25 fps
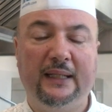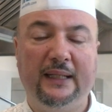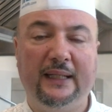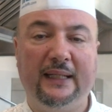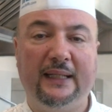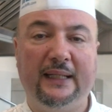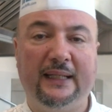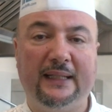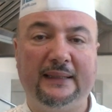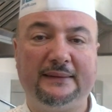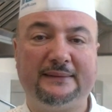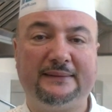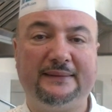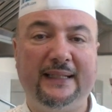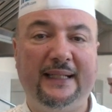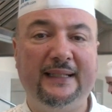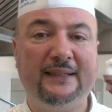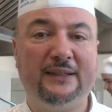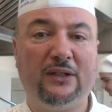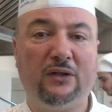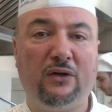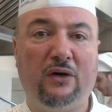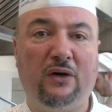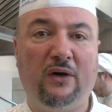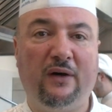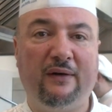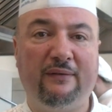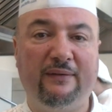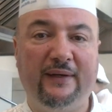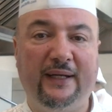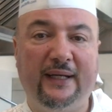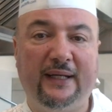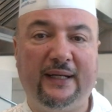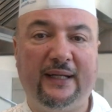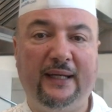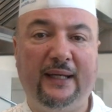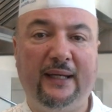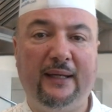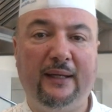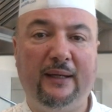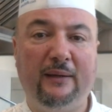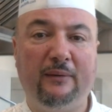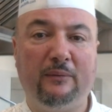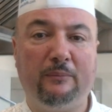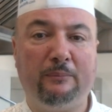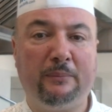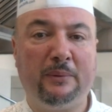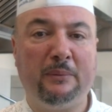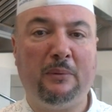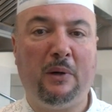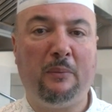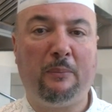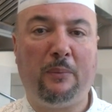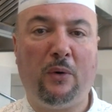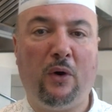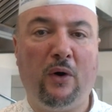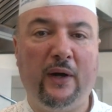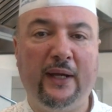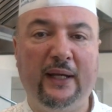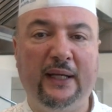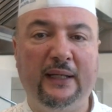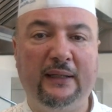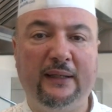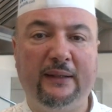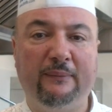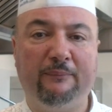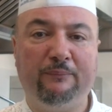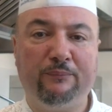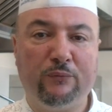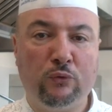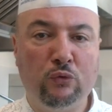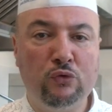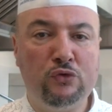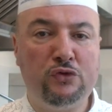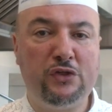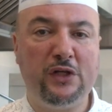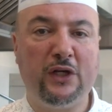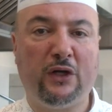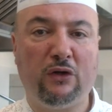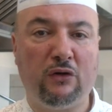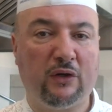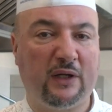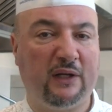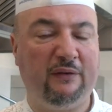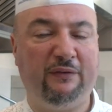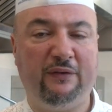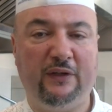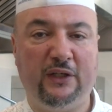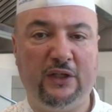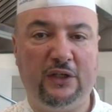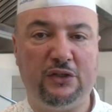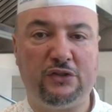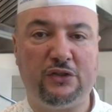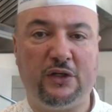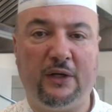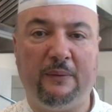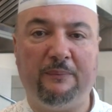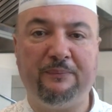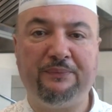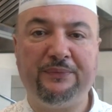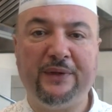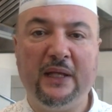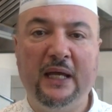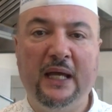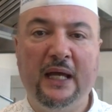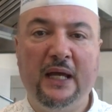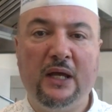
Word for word: eh, tendono ad avere prima o poi un ciclo che finisce